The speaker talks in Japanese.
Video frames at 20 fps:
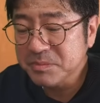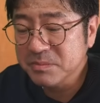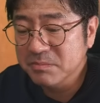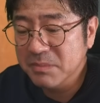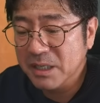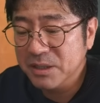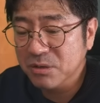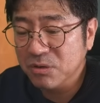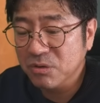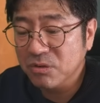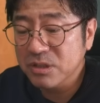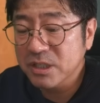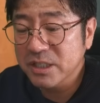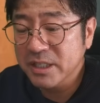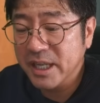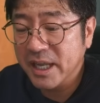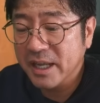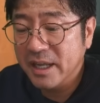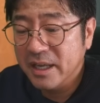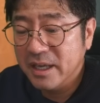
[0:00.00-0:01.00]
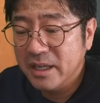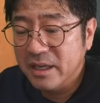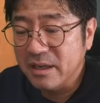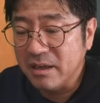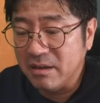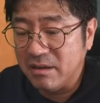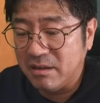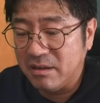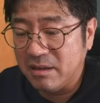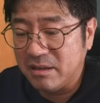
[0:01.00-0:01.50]
まあ残りね、
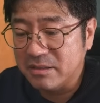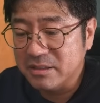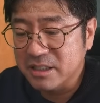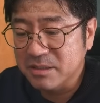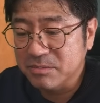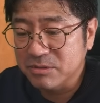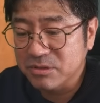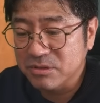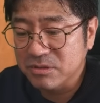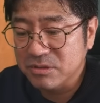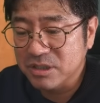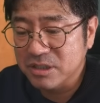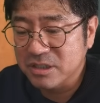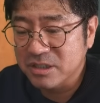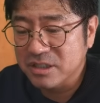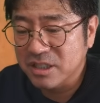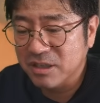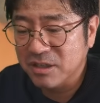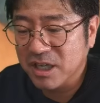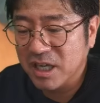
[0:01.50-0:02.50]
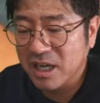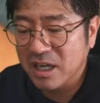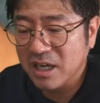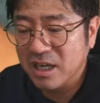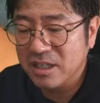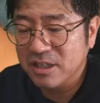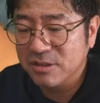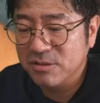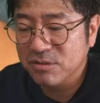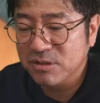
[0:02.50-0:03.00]
自分の人生を考
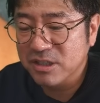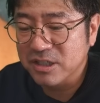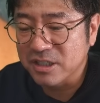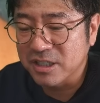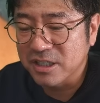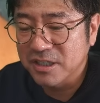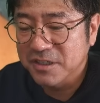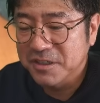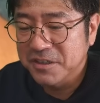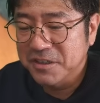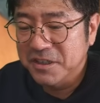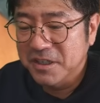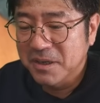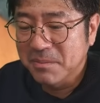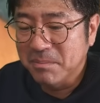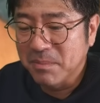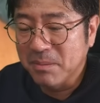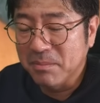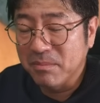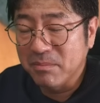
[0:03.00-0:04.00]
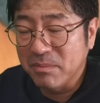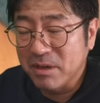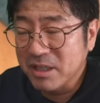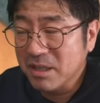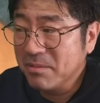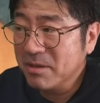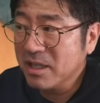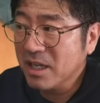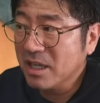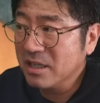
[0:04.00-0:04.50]
えたときに、まあ、ま
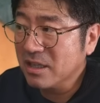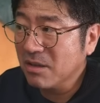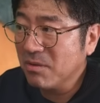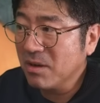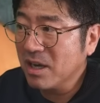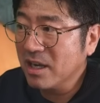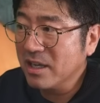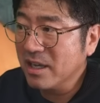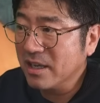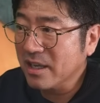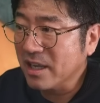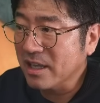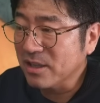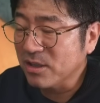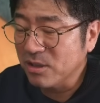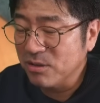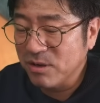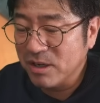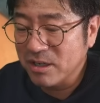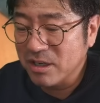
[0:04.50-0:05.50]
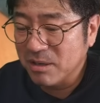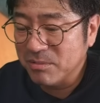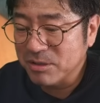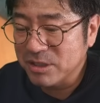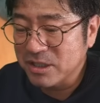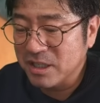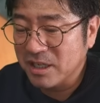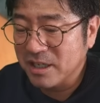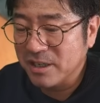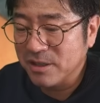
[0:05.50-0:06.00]
だまだあんた若いやんけと言われるか
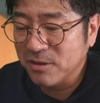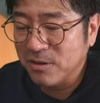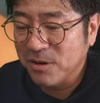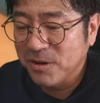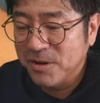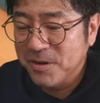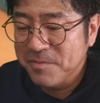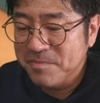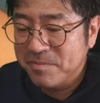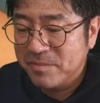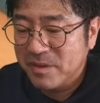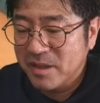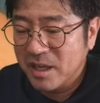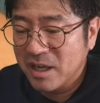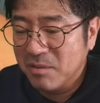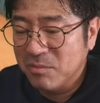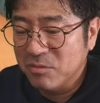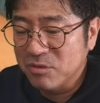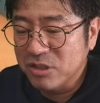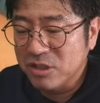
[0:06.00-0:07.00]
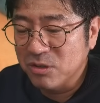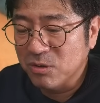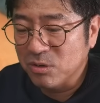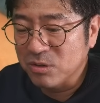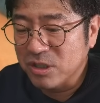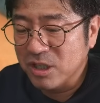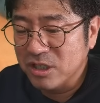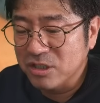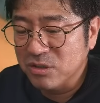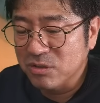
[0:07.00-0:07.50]
もしらんけど、なんかもう2
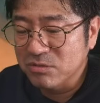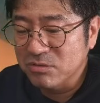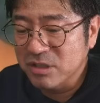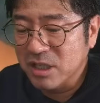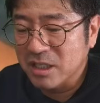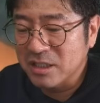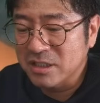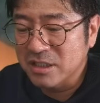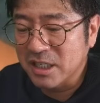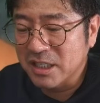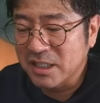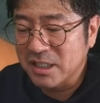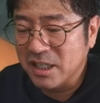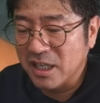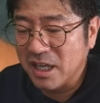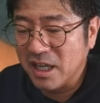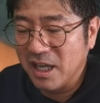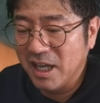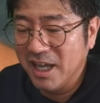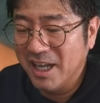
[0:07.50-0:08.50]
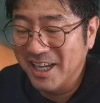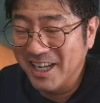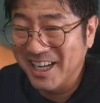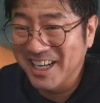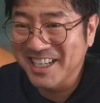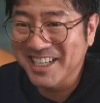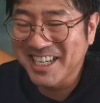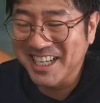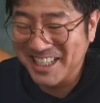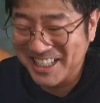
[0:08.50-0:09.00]
ローテーションぐらいしてきて、
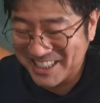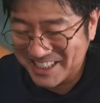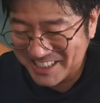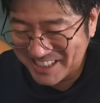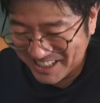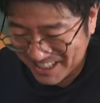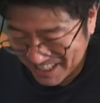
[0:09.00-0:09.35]
なんかです